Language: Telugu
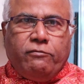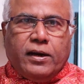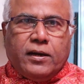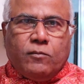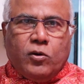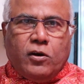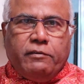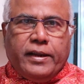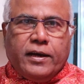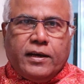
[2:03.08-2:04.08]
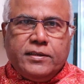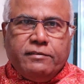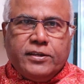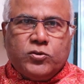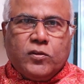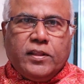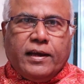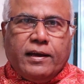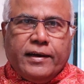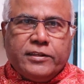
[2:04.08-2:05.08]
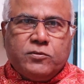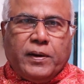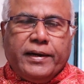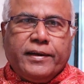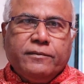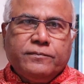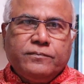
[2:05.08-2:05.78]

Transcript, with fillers: ఇవ్వటంలో వెనకంజ వేస్తుంది కాంగ్రెస్ పార్టీ